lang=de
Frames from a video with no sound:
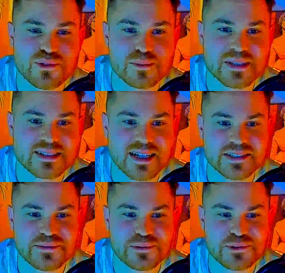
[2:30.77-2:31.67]
ob das hier
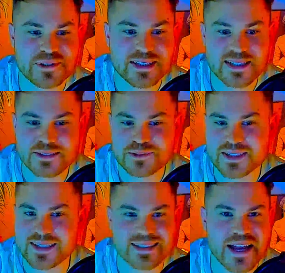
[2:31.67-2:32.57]
alles funktioniert hat und das
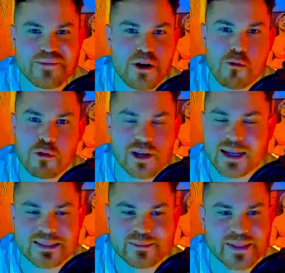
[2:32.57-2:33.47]
jetzt einfach
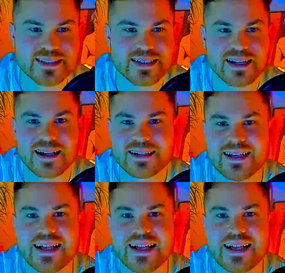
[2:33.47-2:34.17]
hochladen, ist mir jetzt egal.